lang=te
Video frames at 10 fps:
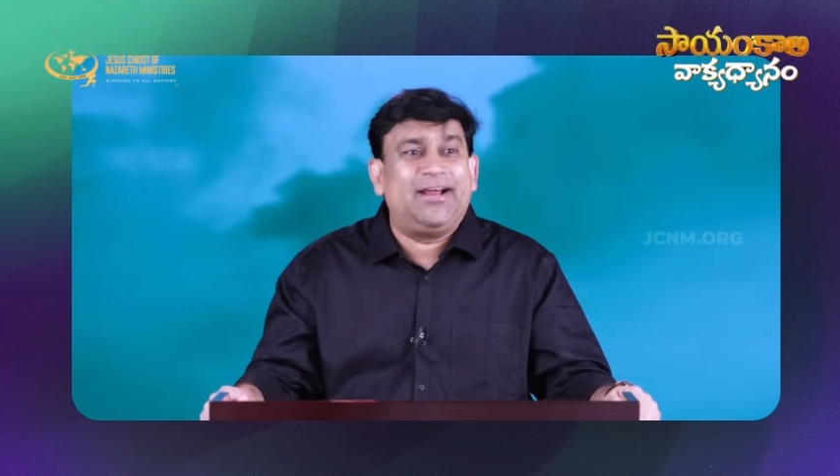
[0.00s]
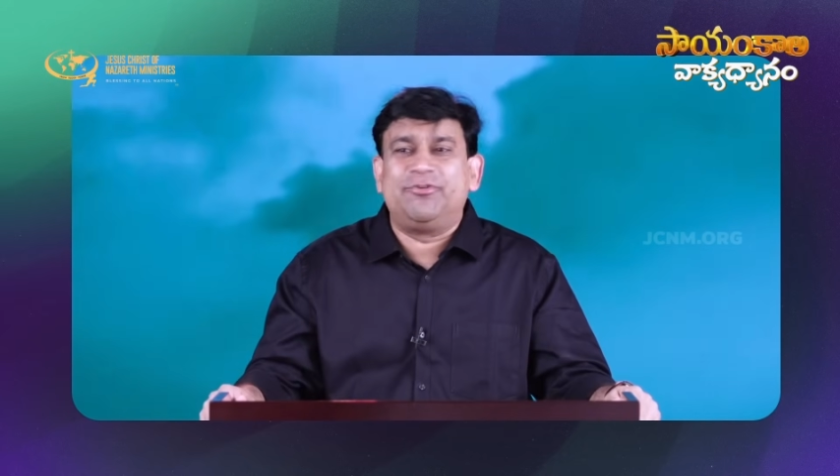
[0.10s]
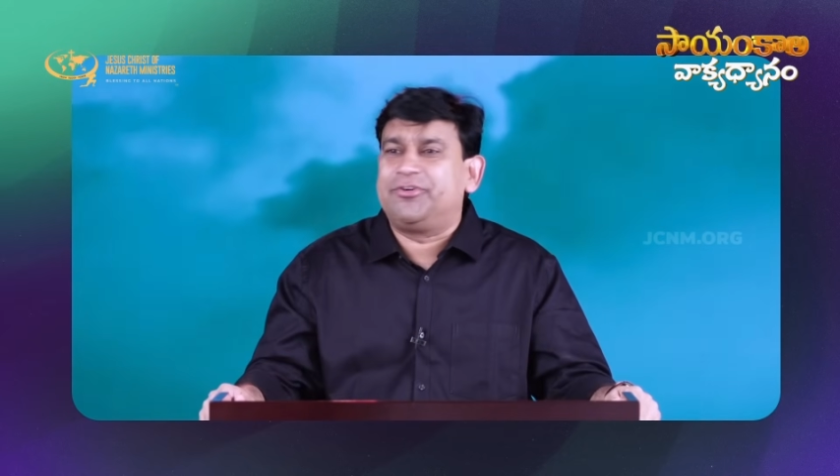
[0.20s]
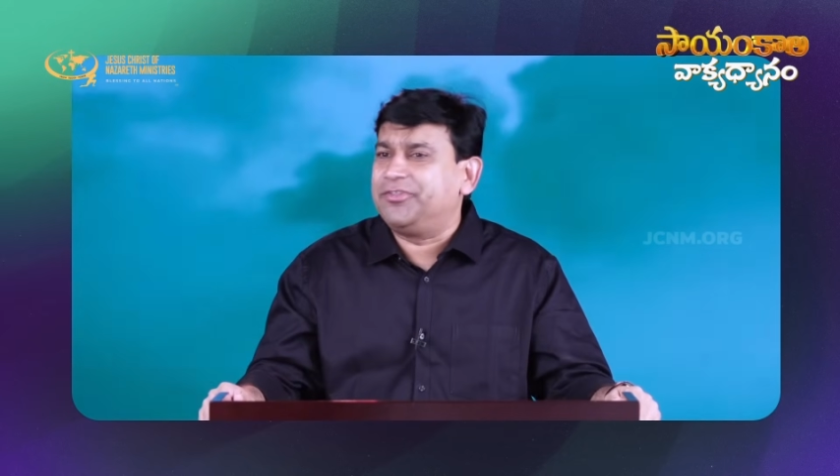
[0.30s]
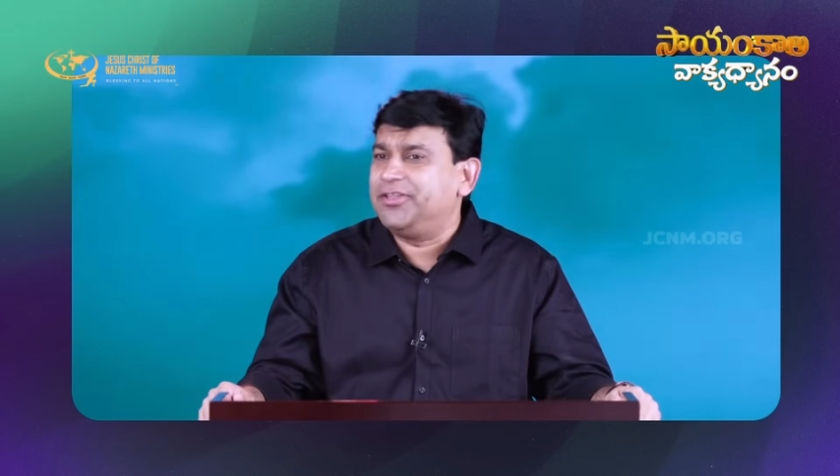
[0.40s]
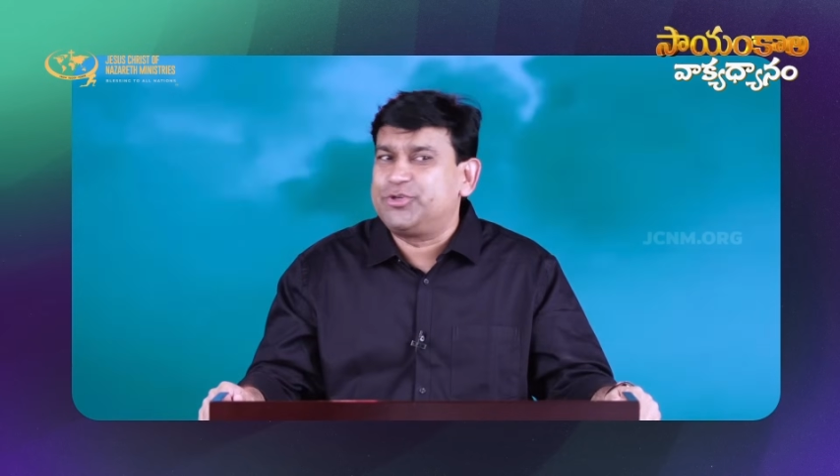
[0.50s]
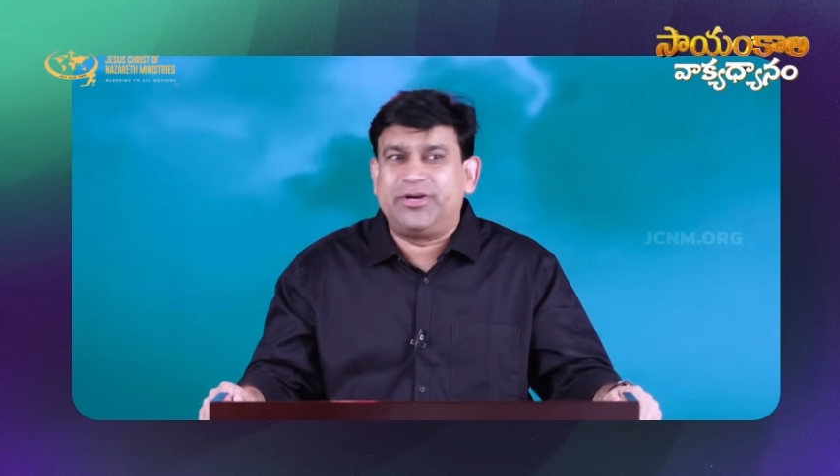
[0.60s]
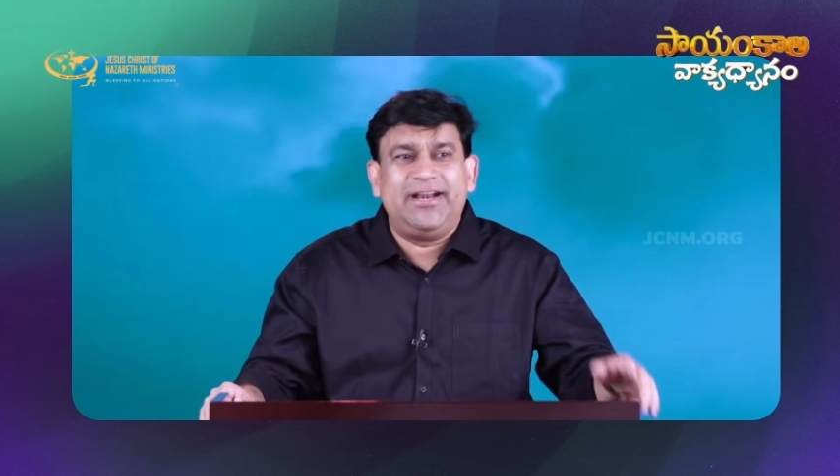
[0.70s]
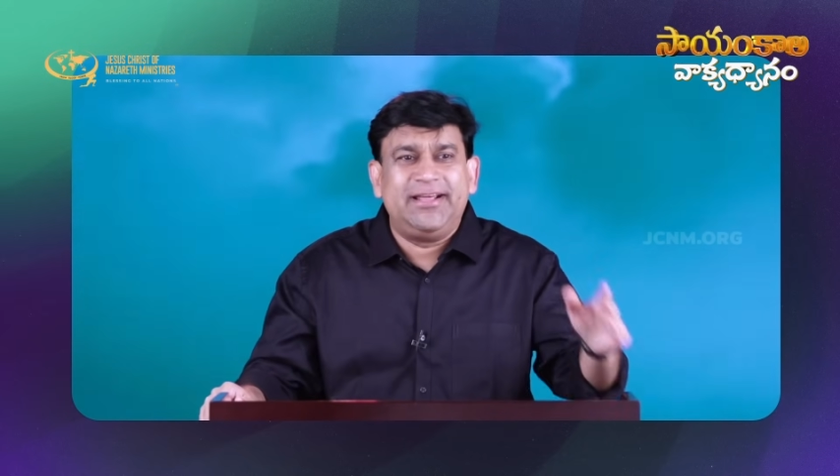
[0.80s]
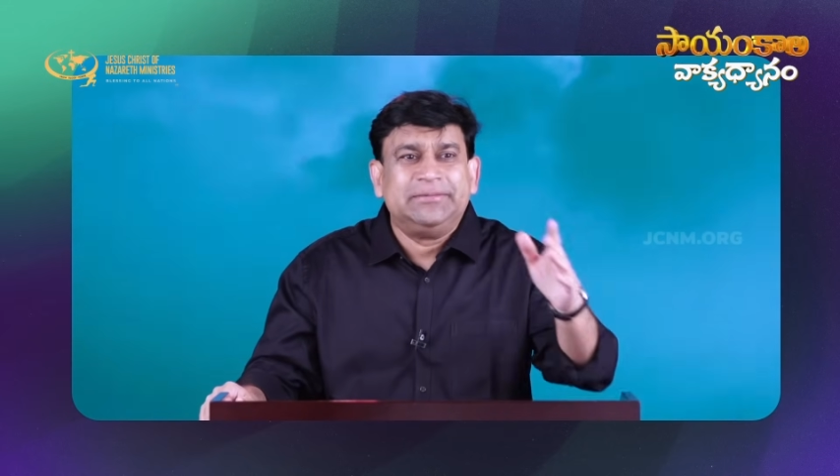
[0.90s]
ఎలాగుంటుంది
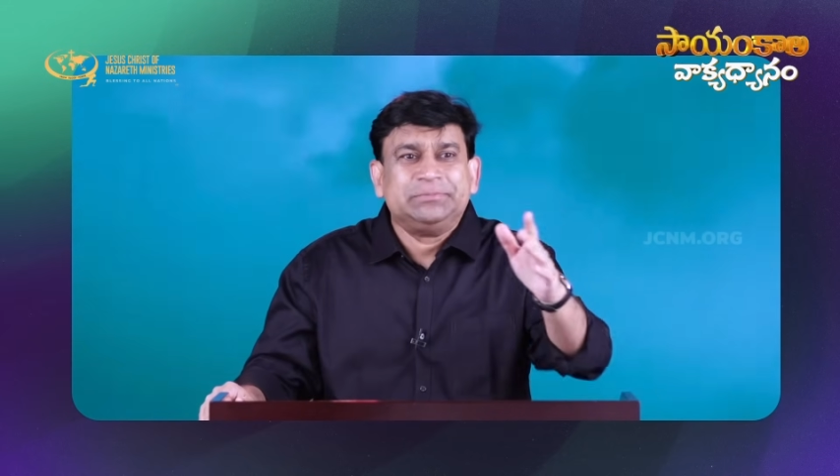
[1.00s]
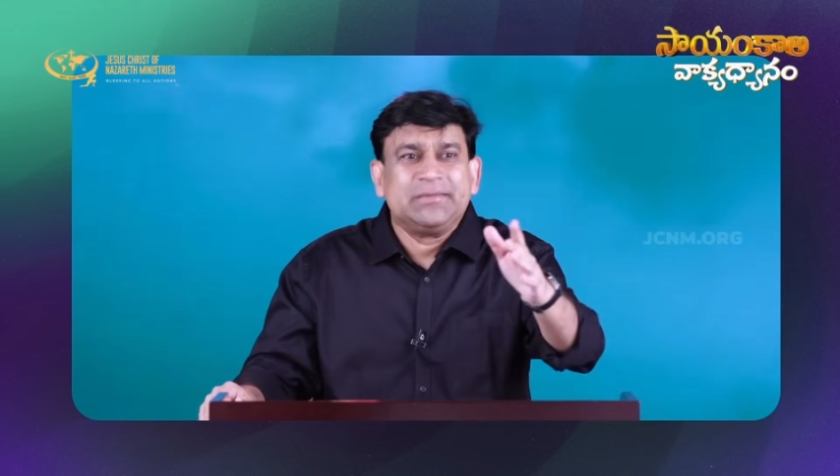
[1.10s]
చూడండి